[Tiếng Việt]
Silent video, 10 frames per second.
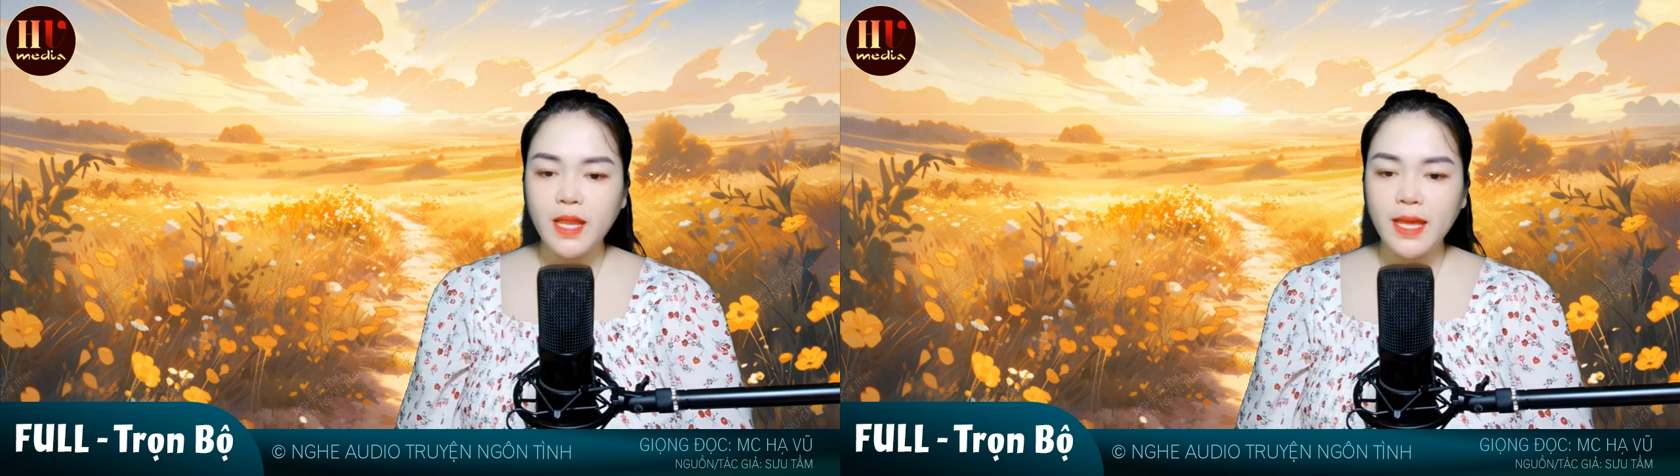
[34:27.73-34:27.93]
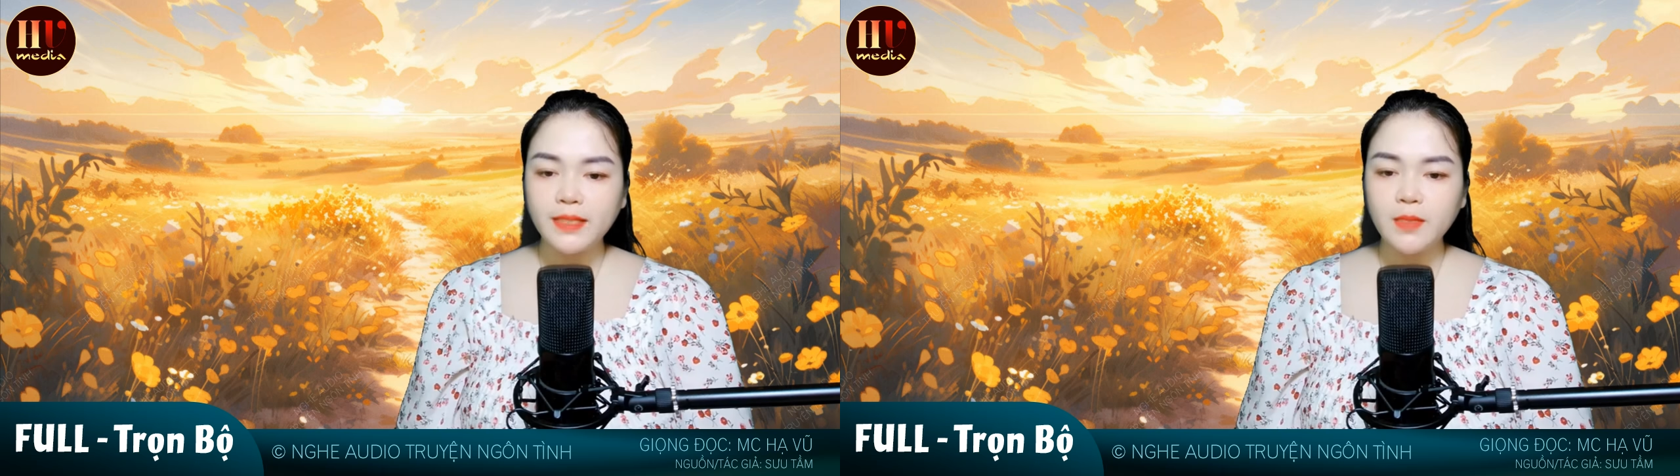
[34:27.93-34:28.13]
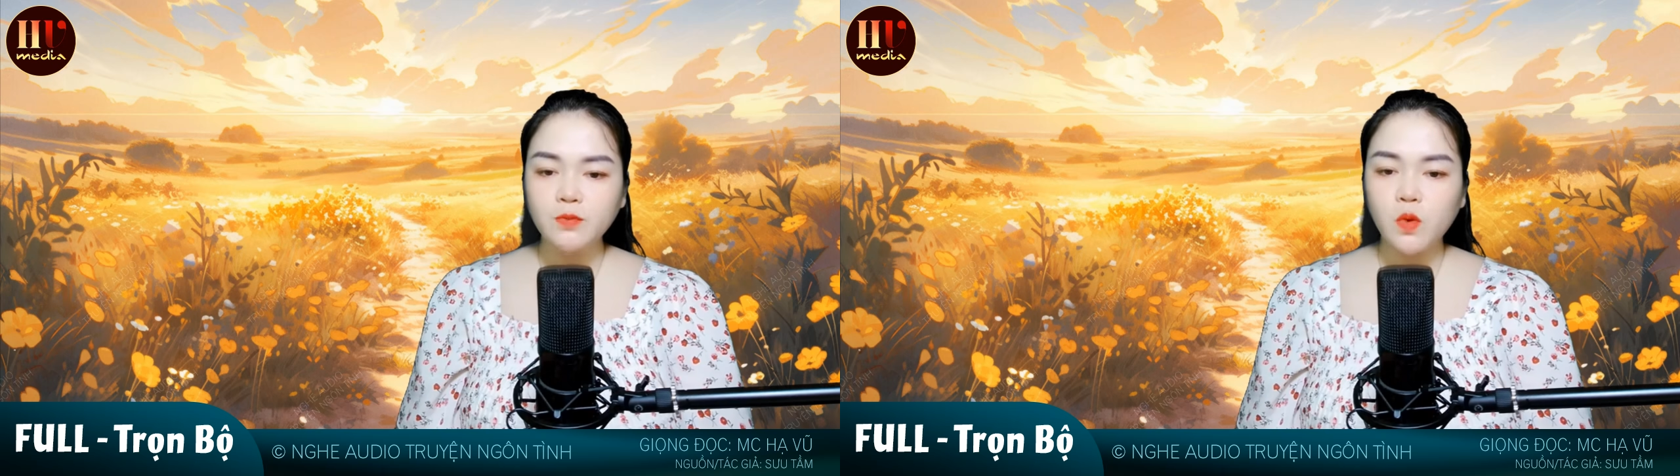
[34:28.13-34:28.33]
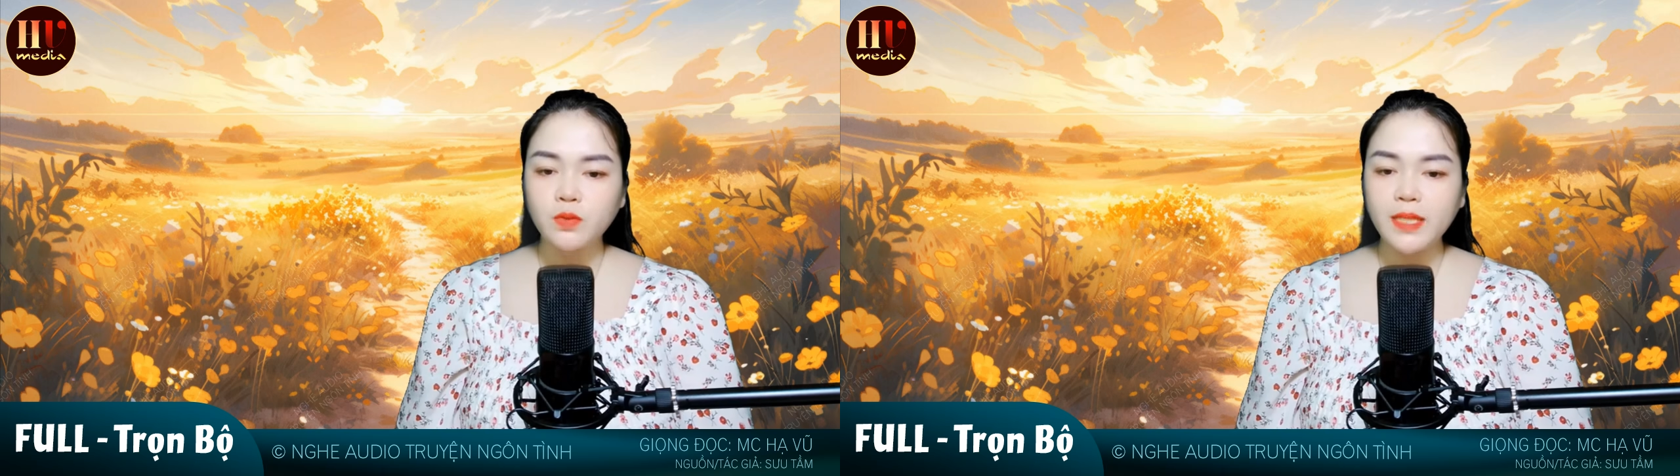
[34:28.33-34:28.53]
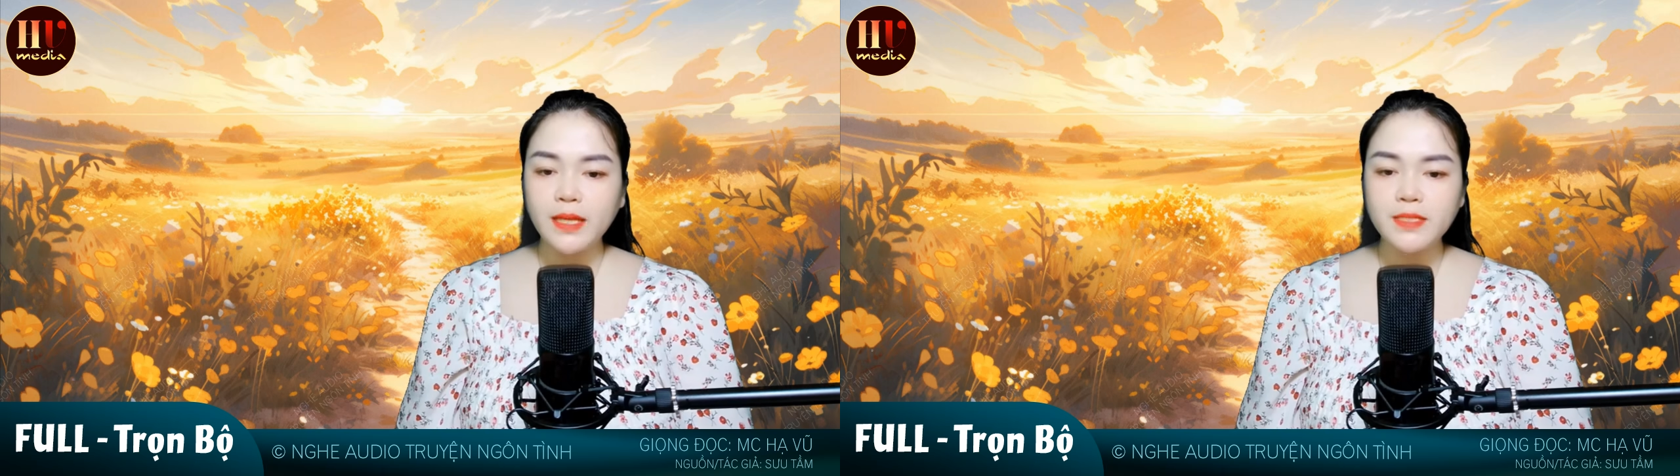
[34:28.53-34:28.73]
Cô nhặt mô
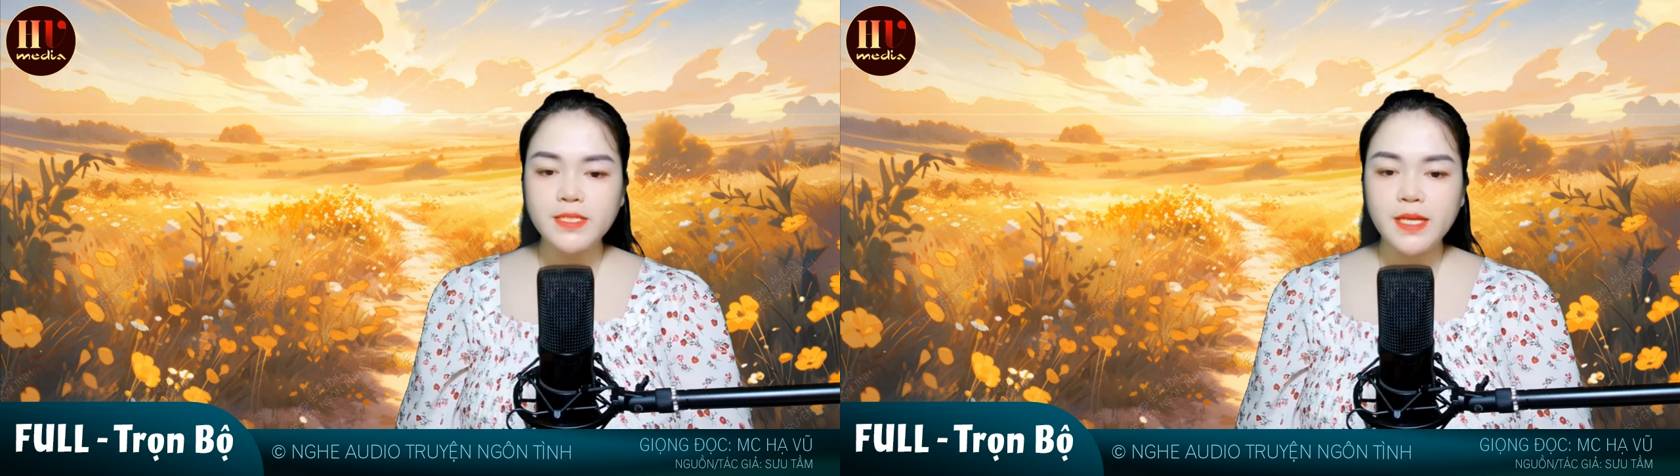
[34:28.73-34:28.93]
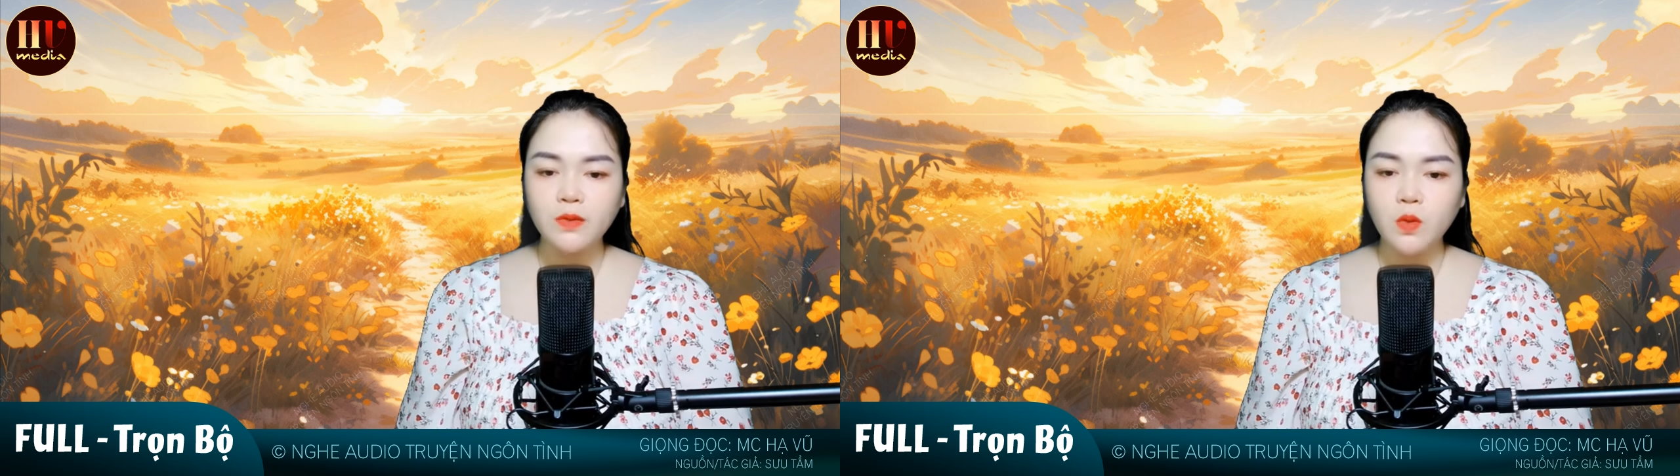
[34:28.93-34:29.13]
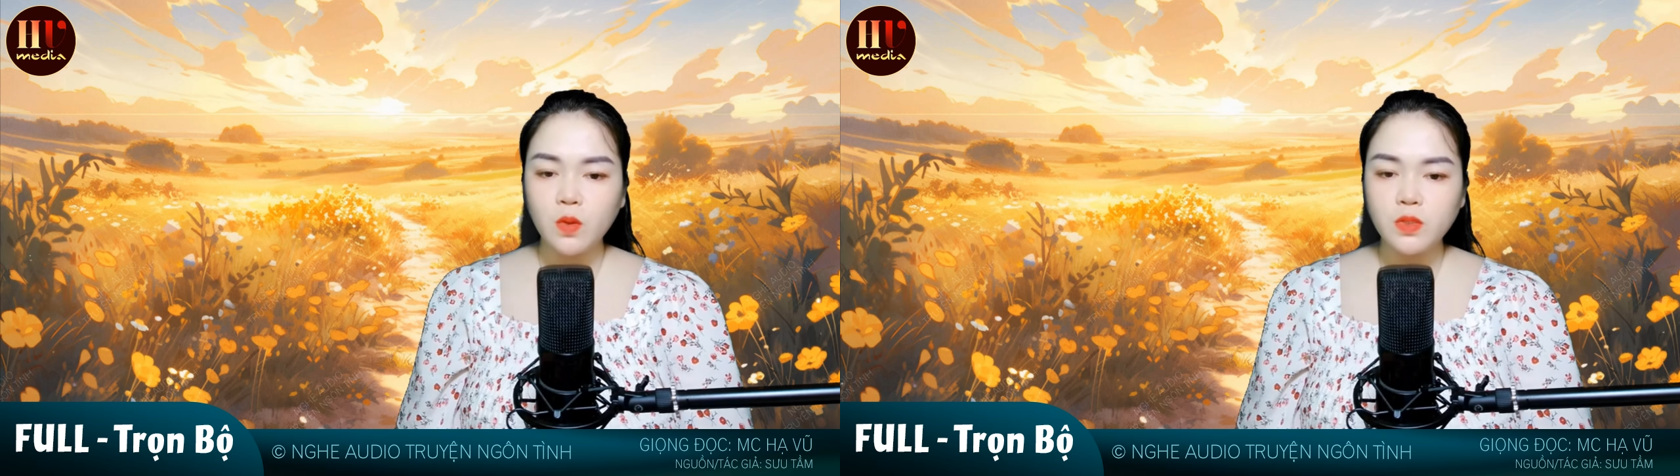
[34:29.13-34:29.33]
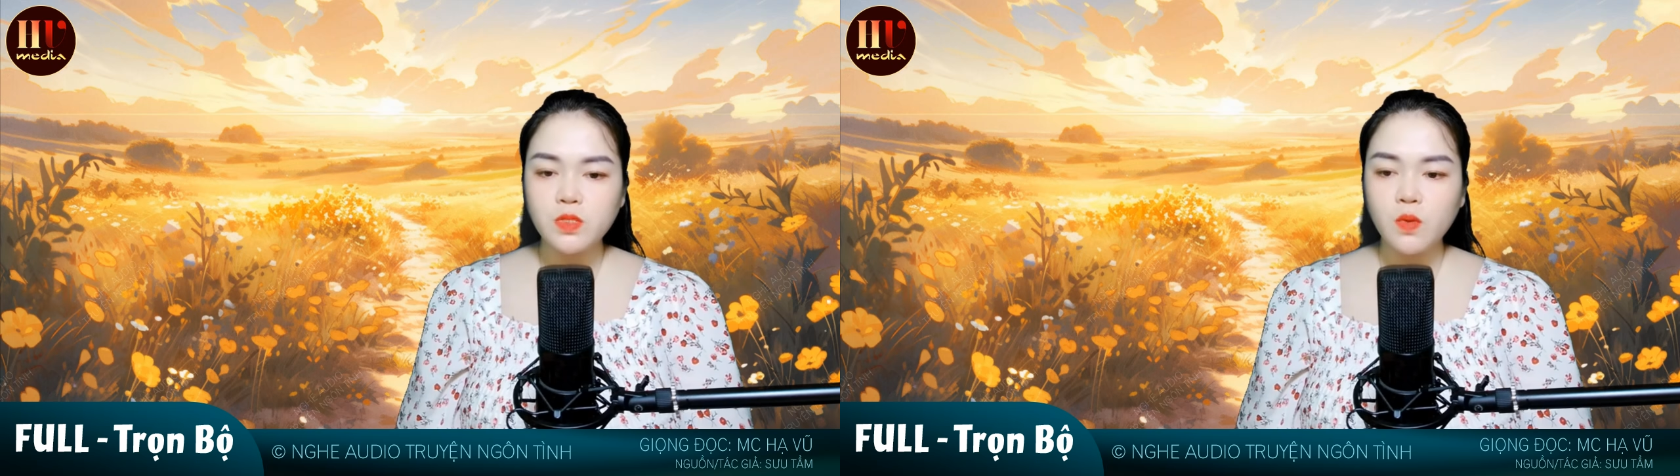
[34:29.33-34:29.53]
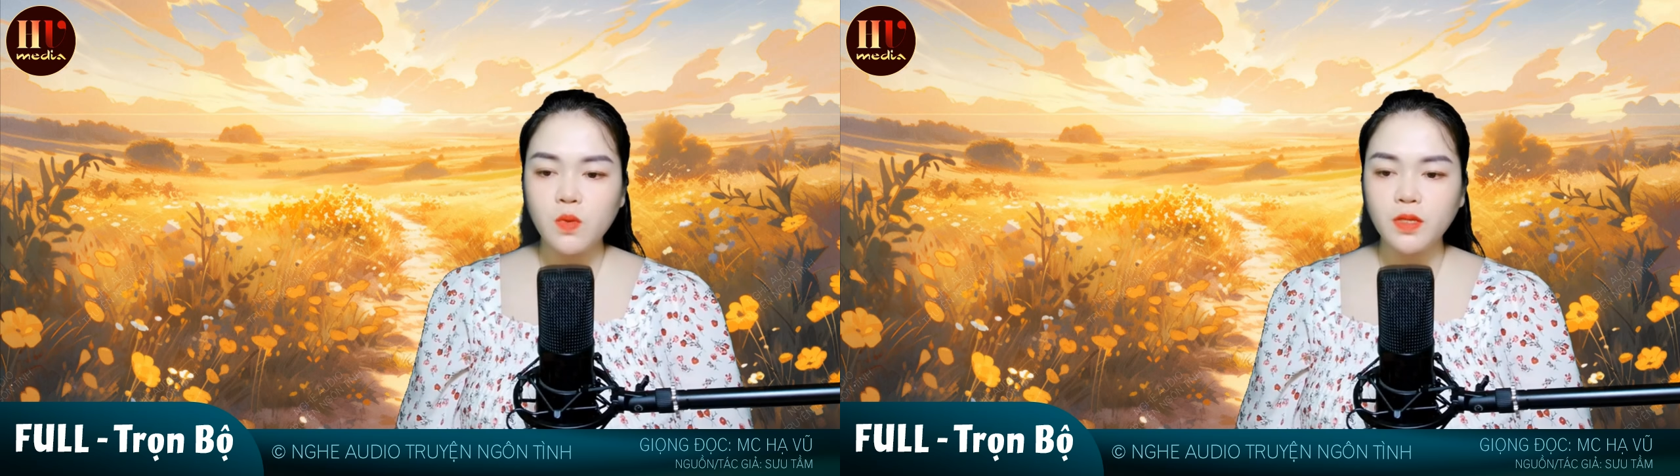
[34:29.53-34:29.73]
hình lên, hơi
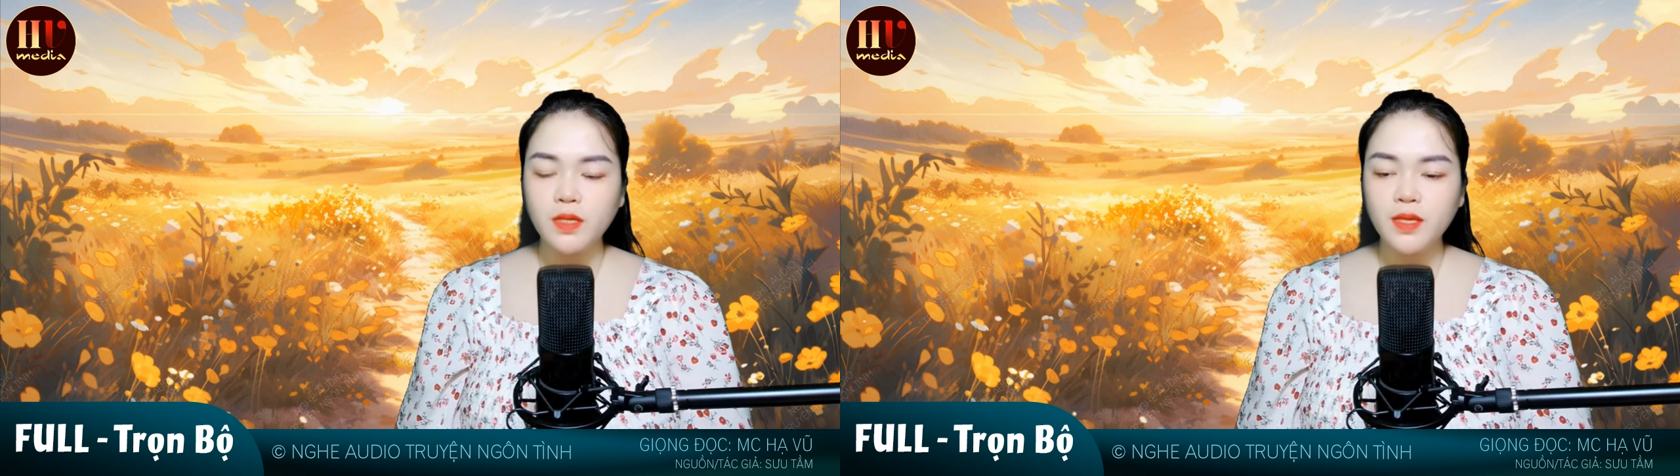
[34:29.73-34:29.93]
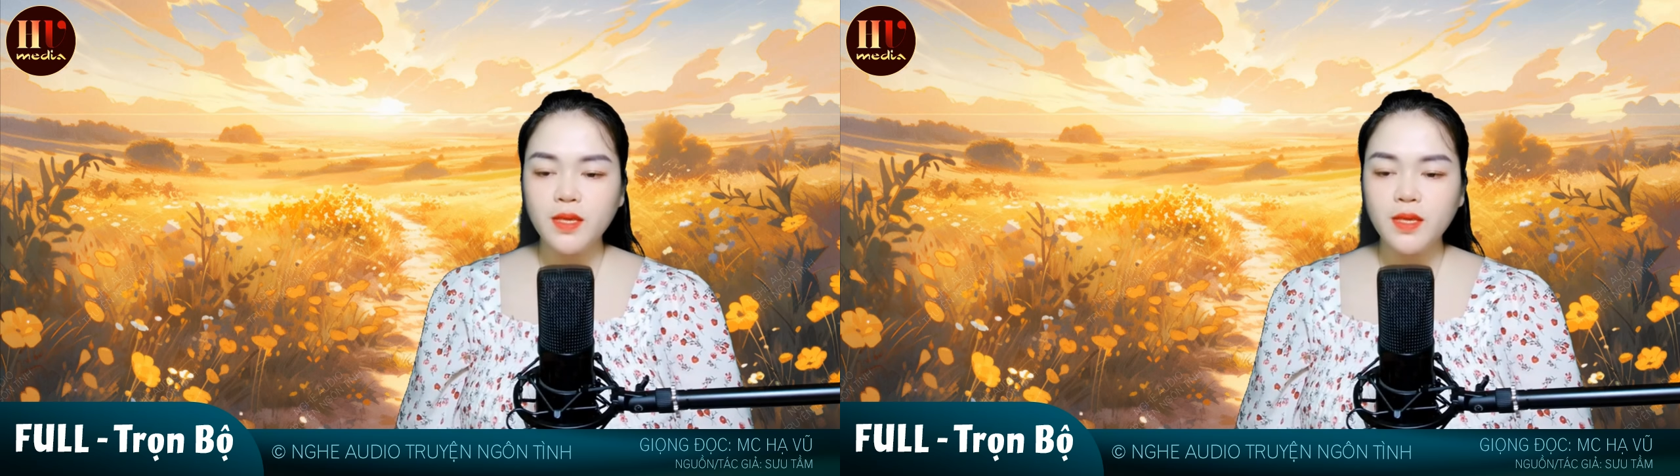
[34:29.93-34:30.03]
hốt hoảng